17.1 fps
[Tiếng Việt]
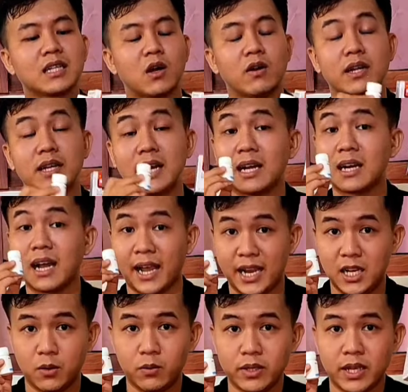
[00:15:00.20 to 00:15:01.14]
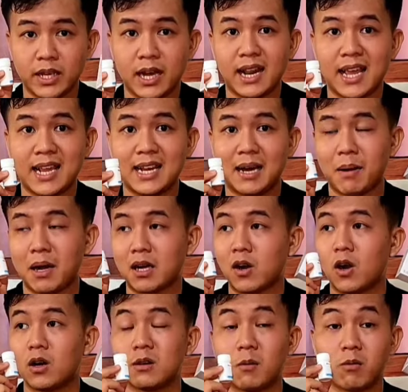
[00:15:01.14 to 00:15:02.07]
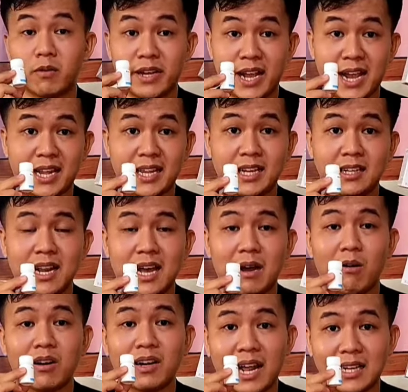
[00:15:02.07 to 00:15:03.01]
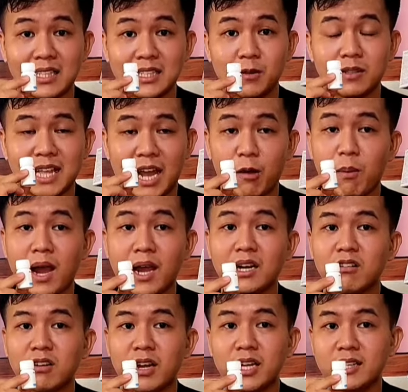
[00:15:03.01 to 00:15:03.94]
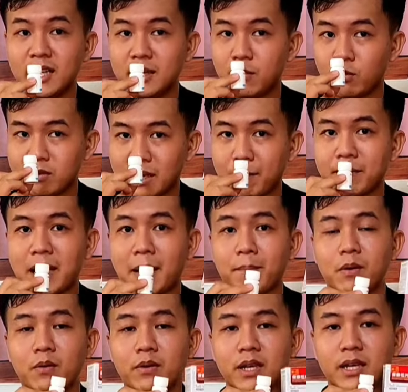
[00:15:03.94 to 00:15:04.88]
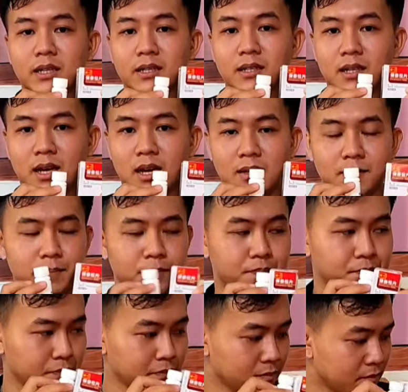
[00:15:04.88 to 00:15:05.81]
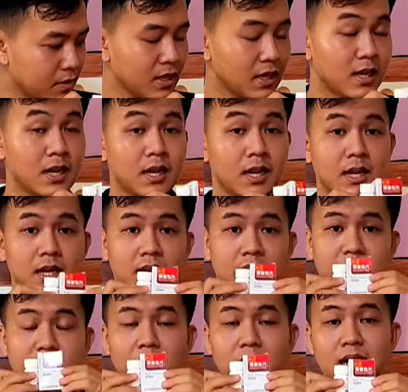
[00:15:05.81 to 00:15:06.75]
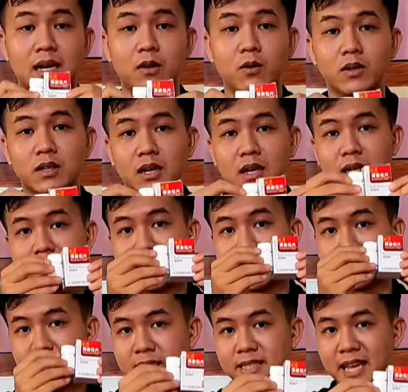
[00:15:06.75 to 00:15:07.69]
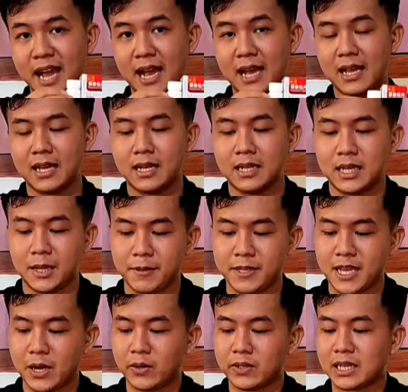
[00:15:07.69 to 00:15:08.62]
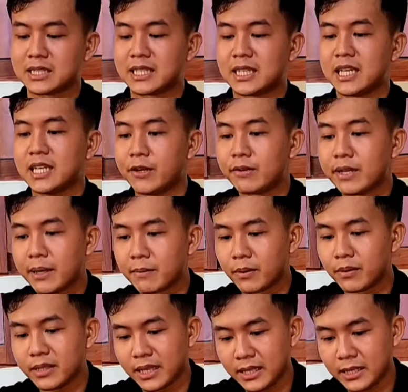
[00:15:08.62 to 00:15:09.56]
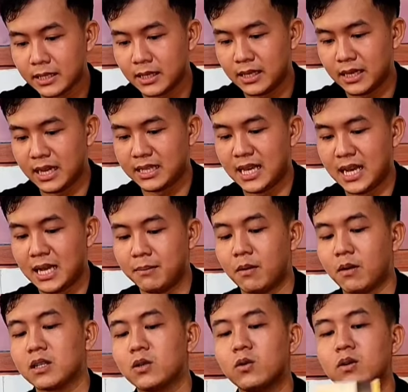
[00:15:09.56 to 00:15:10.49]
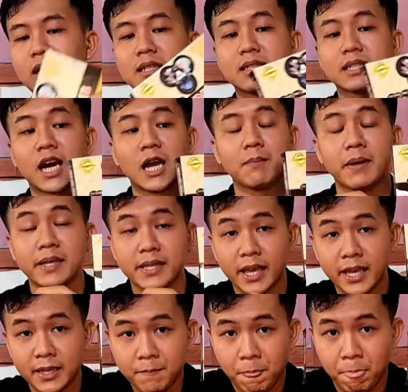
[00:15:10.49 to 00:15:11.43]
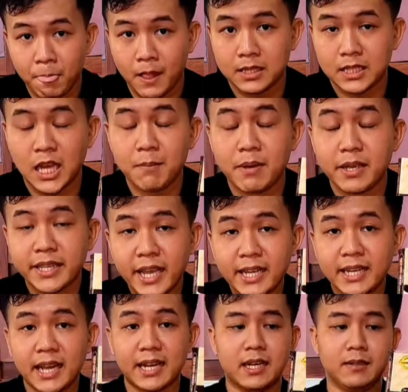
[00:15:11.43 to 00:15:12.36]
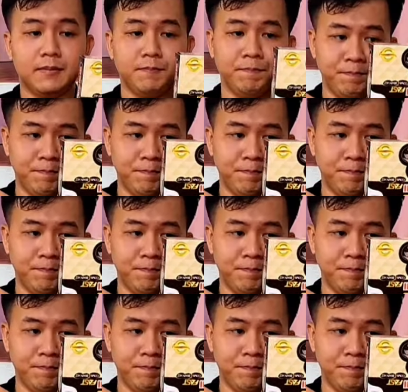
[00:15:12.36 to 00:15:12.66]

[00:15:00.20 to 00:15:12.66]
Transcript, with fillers: thằng kinh tọa này rất là hay luôn quý vị ở đây là bà con là một ngày là quốc thành với quốc tạo bán là có thể lên 100 cặp đó quý vị nó thì đó là thuốc uh, về nhất nha thì bây giờ quốc thành sẽ giới thiệu thêm cho quý vị là về một cái thuốc là tê bì chi tê bì chi này đó